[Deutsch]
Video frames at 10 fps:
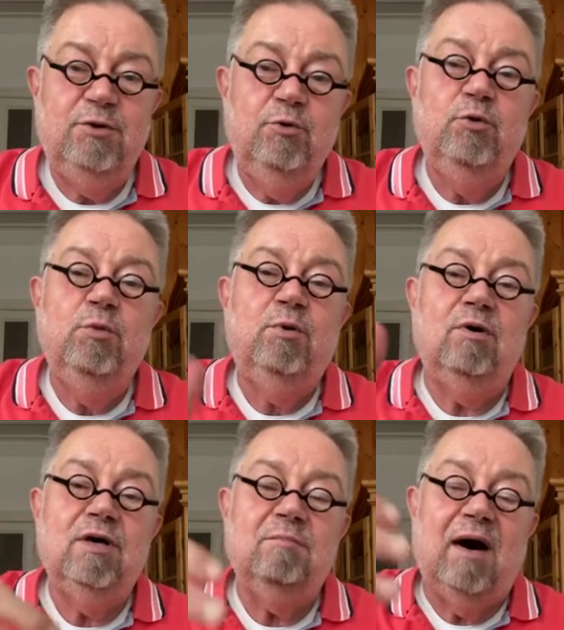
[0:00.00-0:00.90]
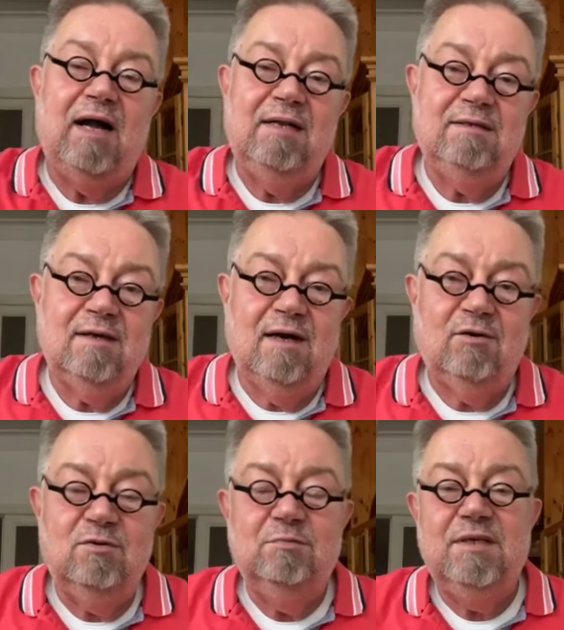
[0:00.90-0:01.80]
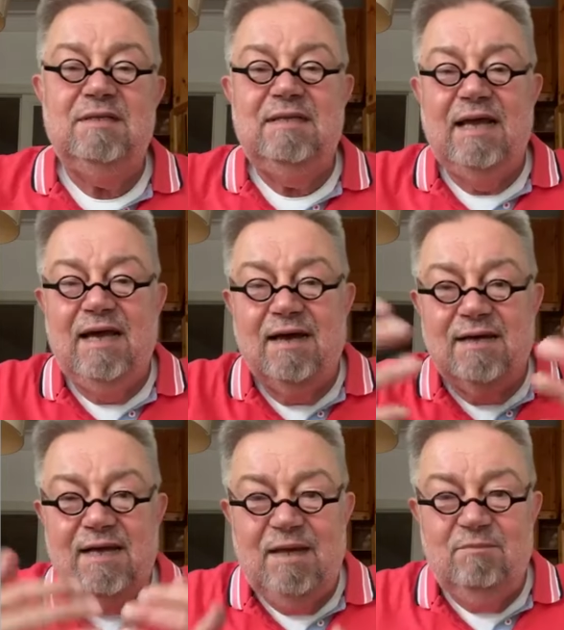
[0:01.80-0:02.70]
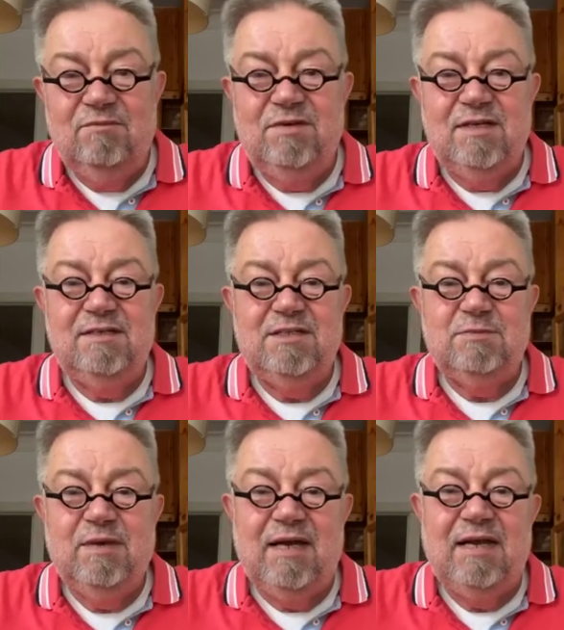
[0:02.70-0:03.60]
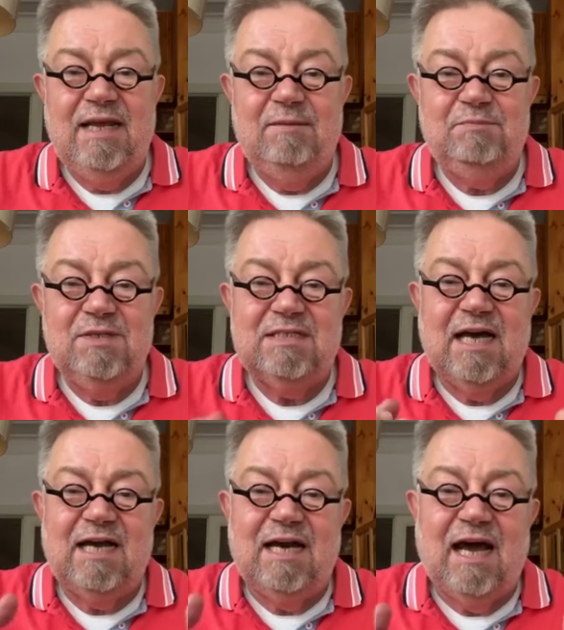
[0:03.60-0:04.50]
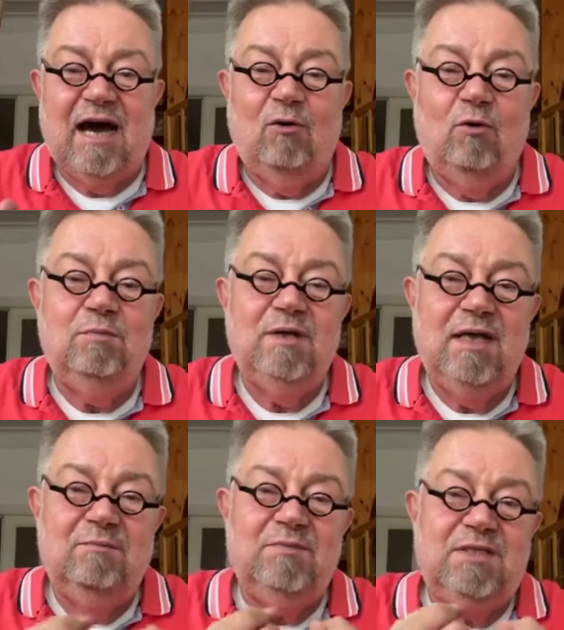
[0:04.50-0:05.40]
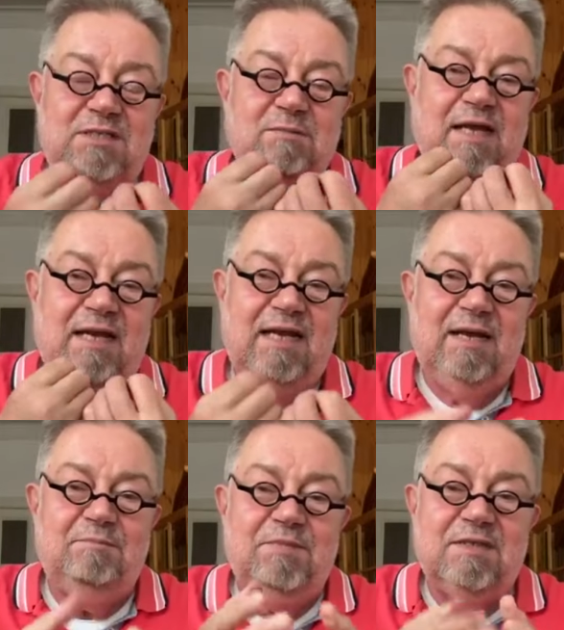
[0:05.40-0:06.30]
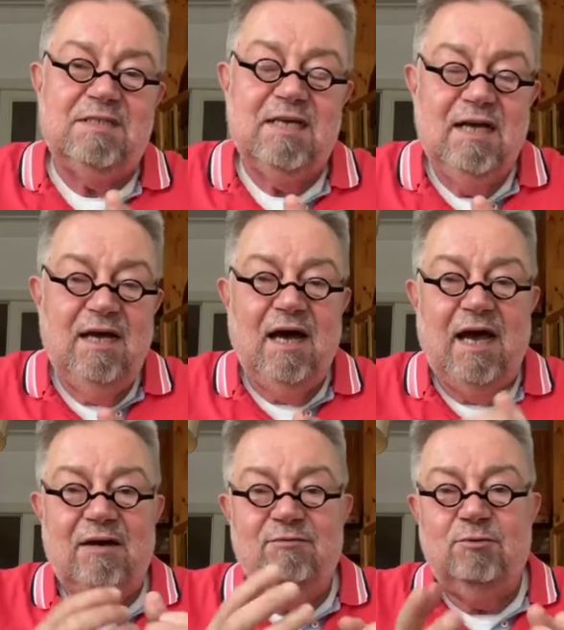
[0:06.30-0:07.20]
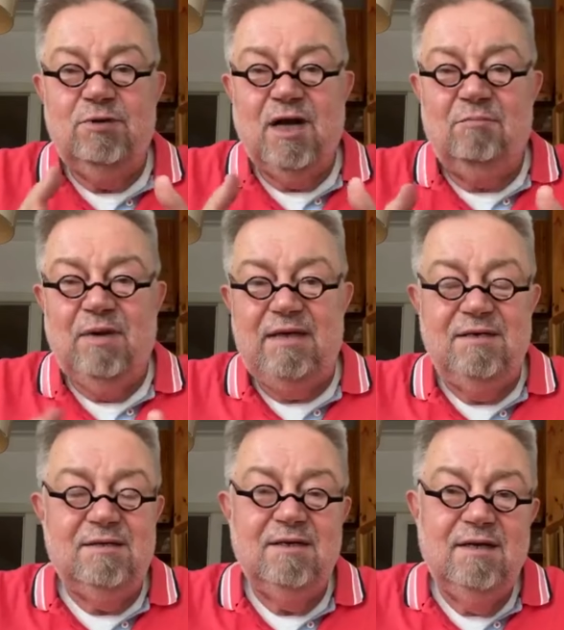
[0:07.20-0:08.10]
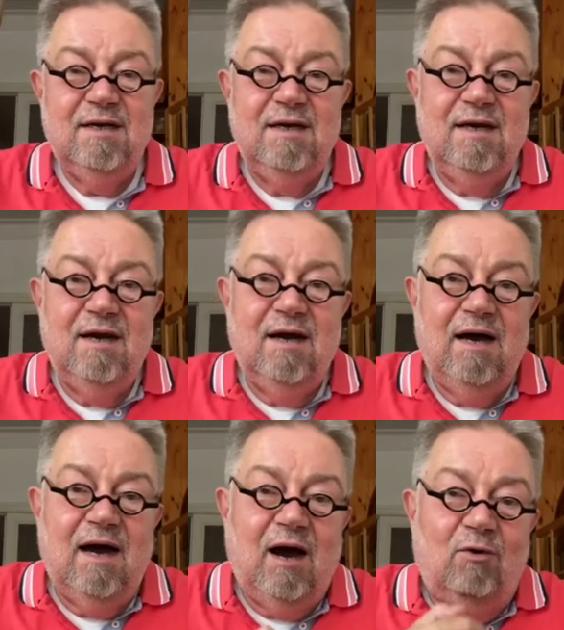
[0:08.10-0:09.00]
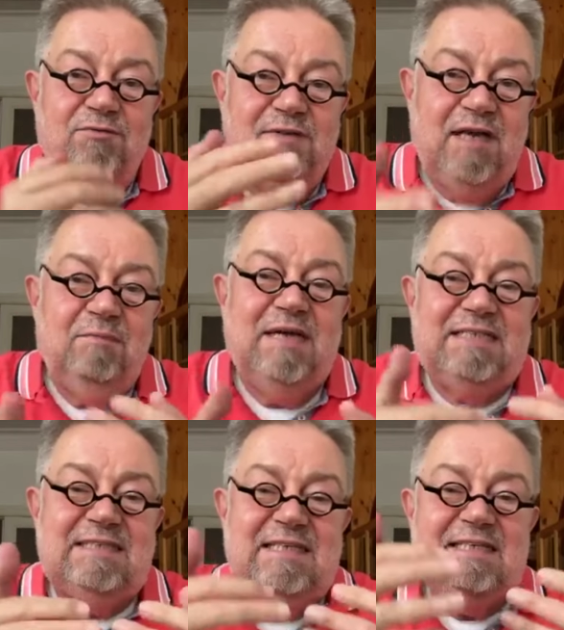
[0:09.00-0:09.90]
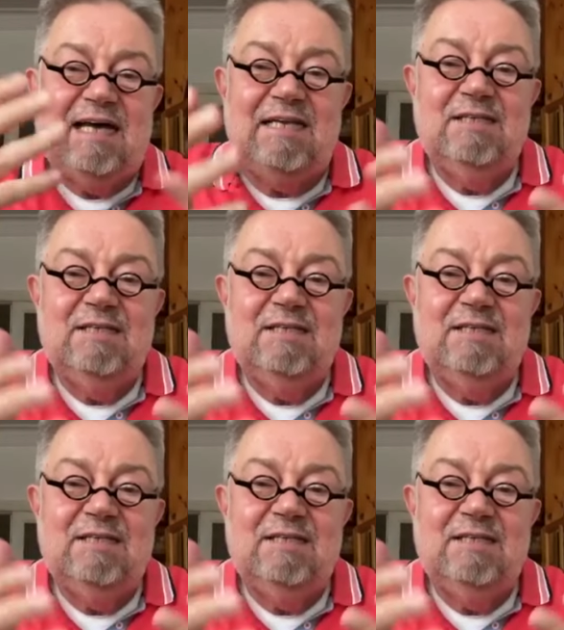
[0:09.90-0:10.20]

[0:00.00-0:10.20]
Die Übung im Alltag und mit der geben wir diesem Erlebnis einen Raum, geben diesem Erlebnis ein Fundament auf dem es sich